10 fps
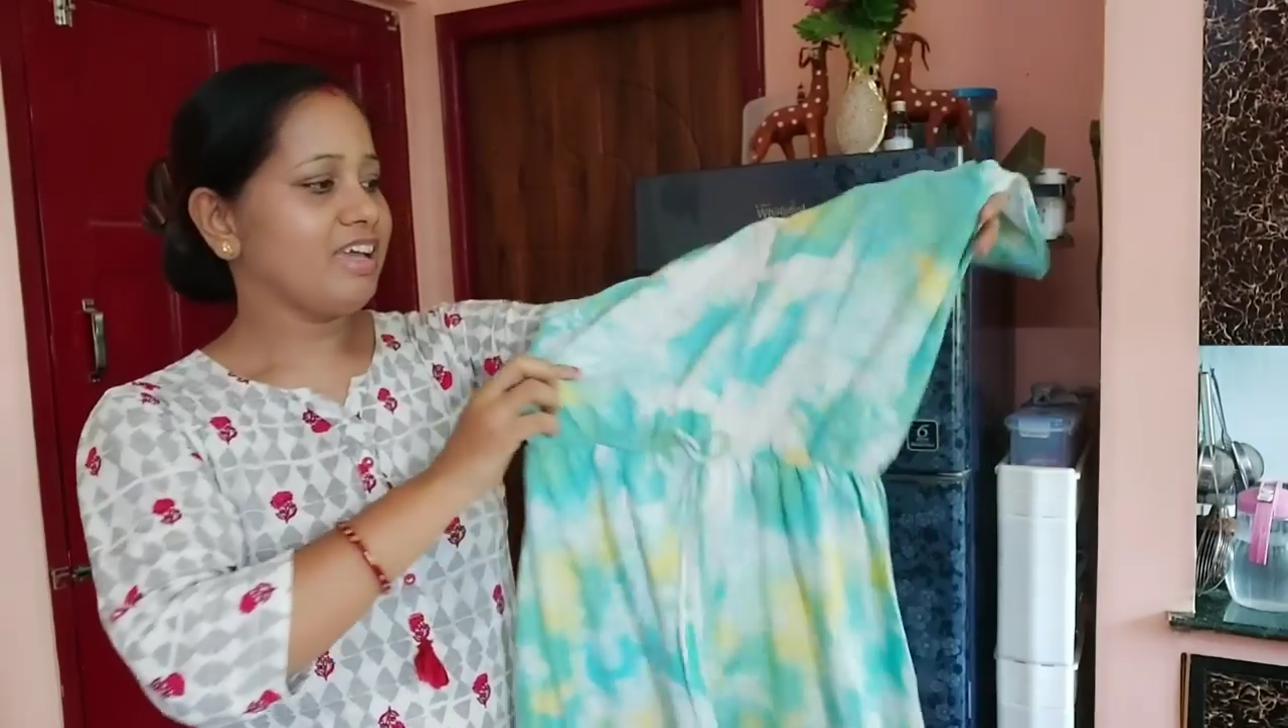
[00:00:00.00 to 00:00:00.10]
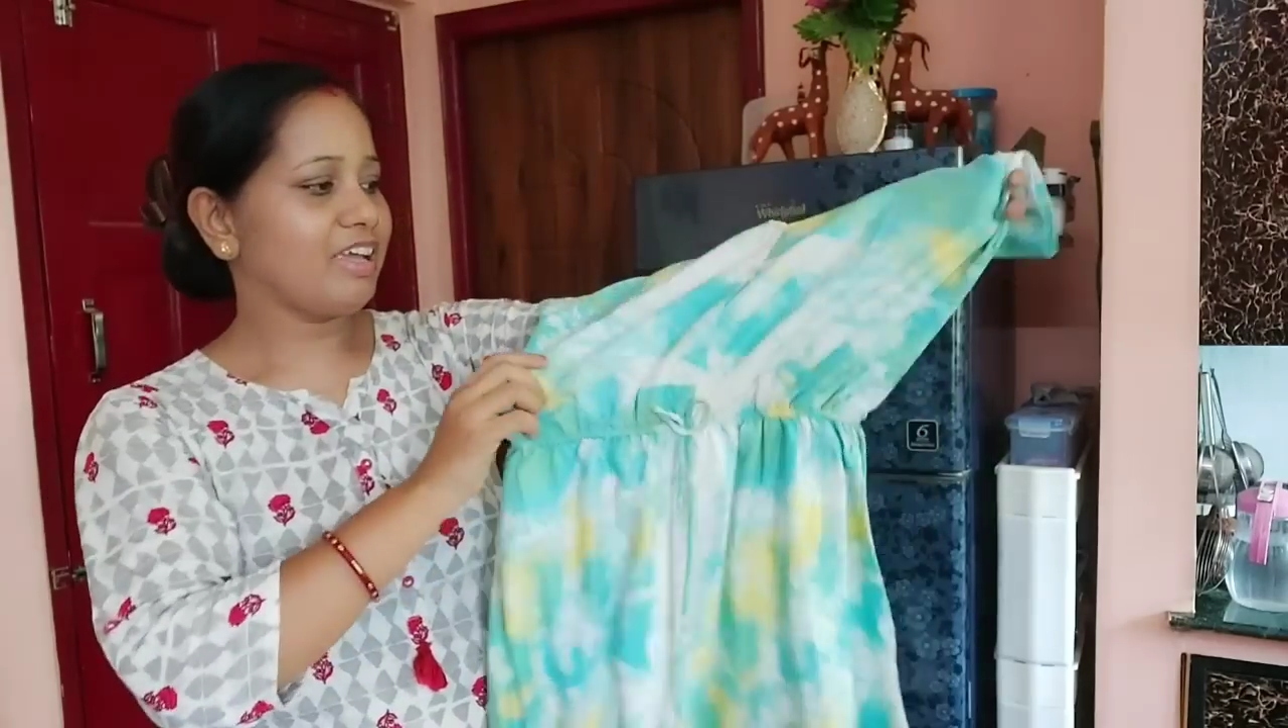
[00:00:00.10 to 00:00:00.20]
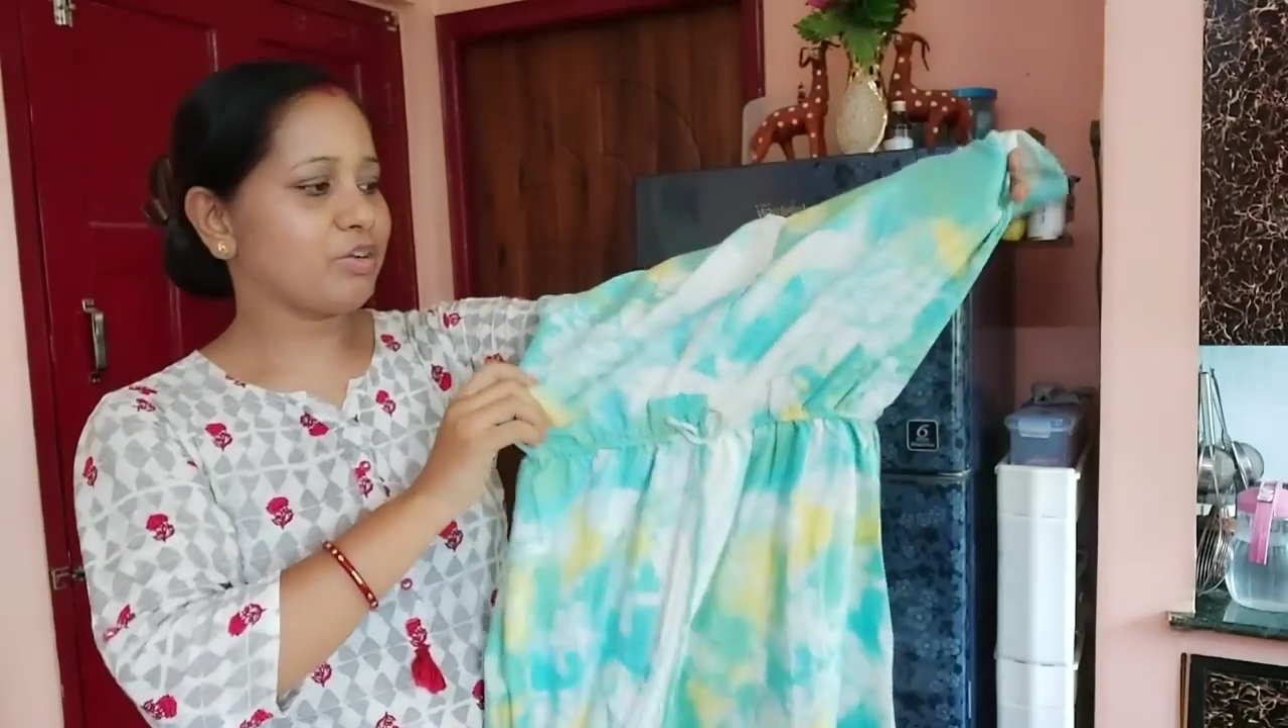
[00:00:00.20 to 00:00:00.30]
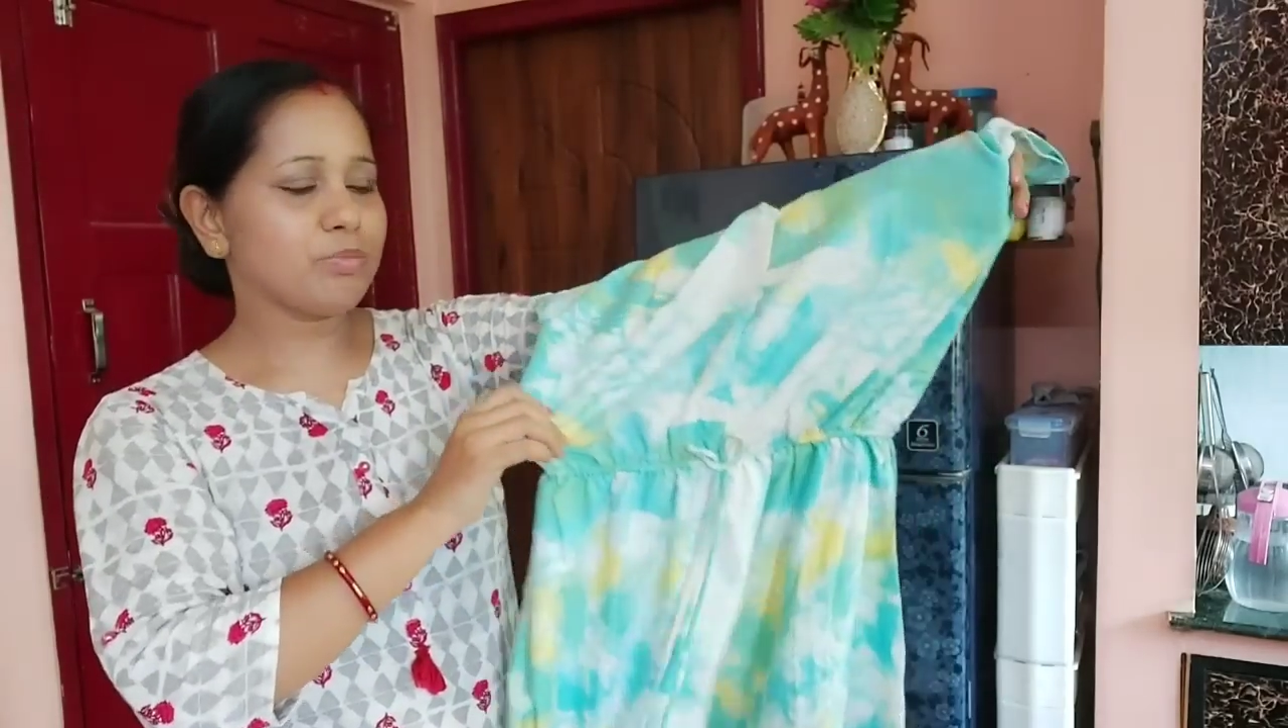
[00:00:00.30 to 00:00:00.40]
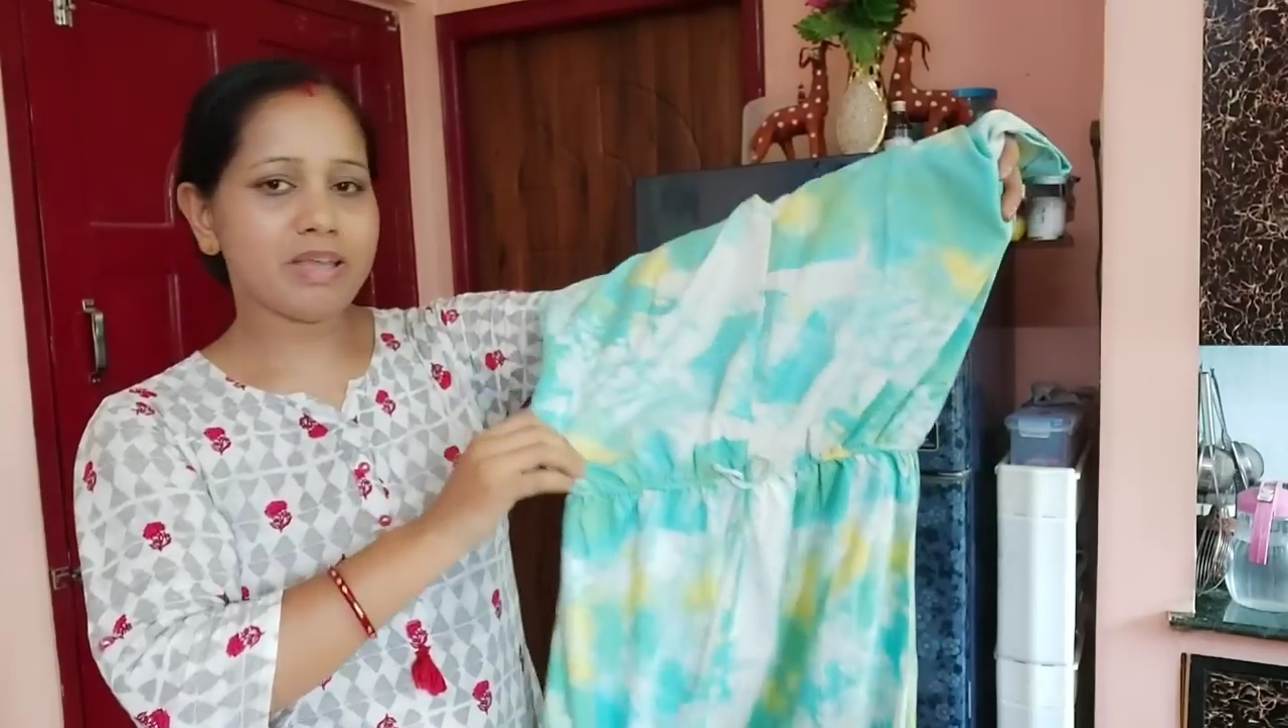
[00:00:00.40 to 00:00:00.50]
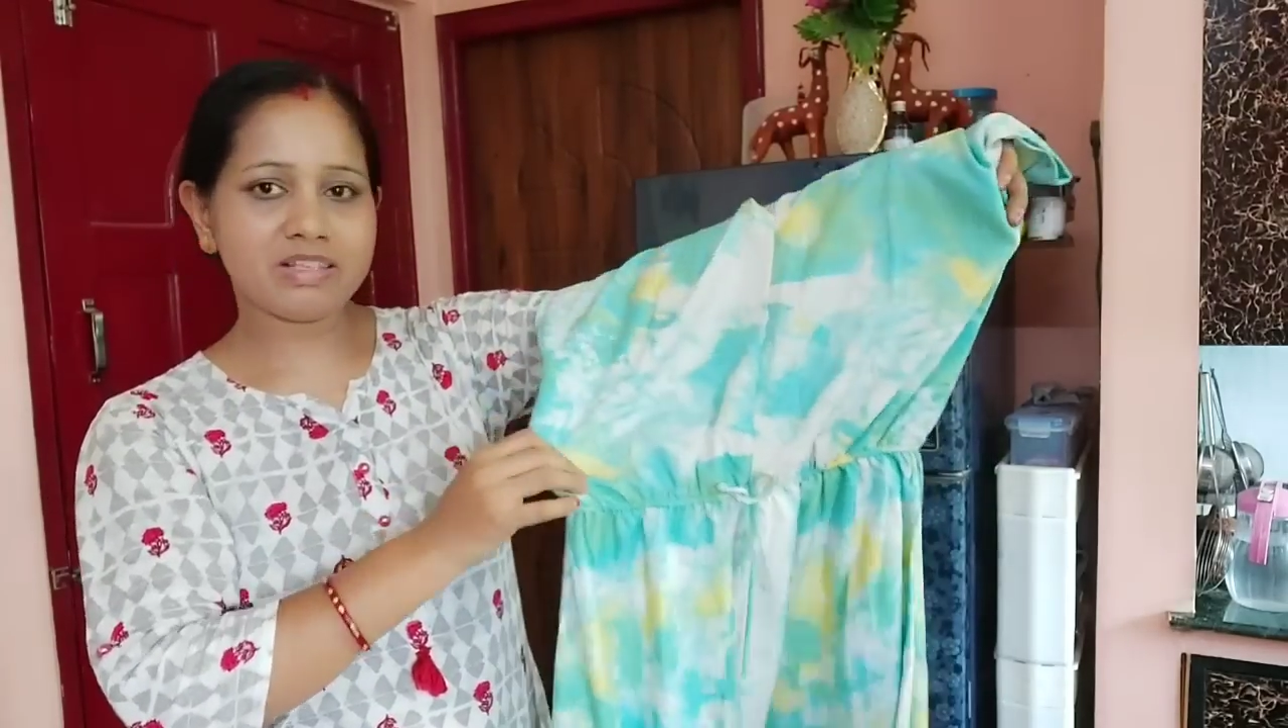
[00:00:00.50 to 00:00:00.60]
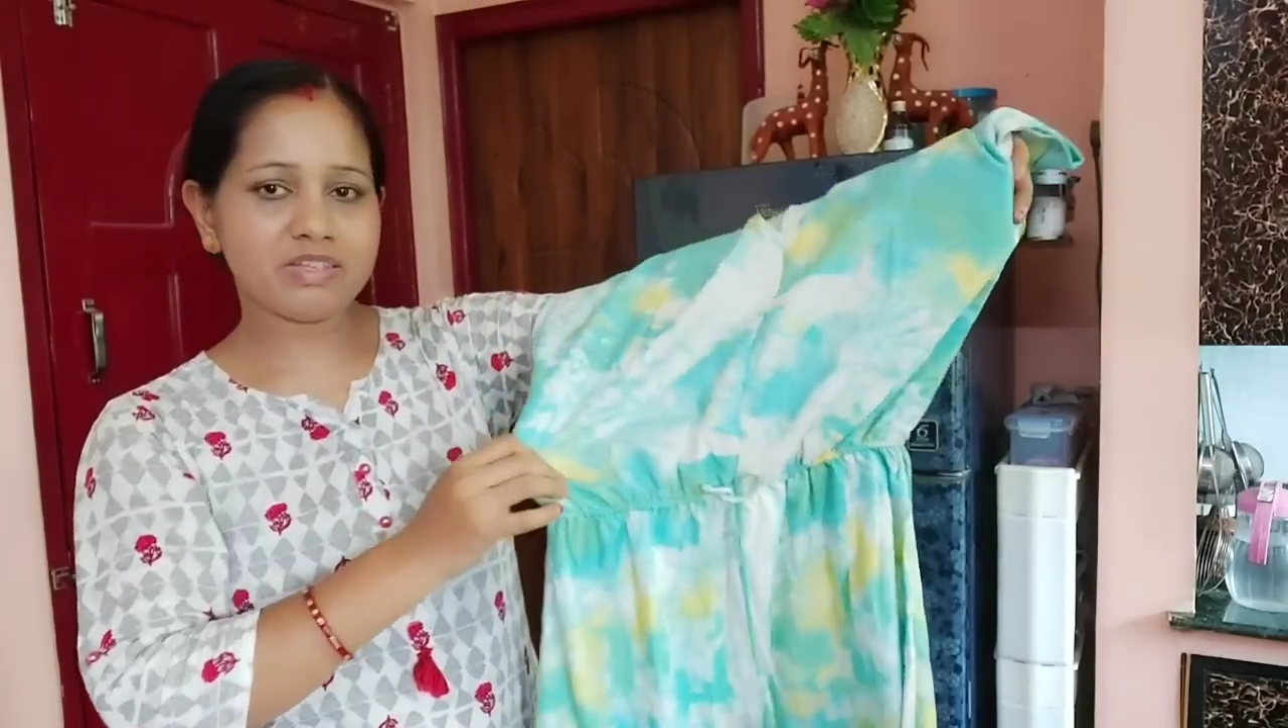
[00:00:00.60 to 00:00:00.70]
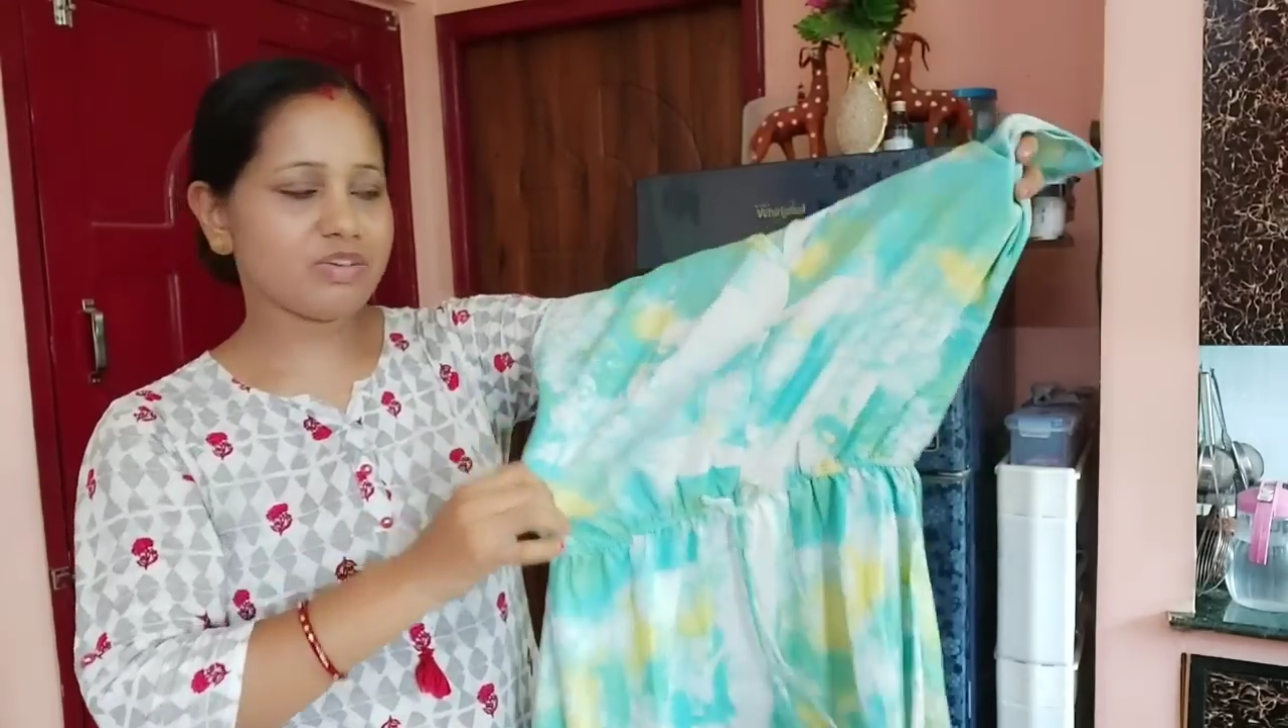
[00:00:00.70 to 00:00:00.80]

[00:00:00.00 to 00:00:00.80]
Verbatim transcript: এরকম ম্যাক্সি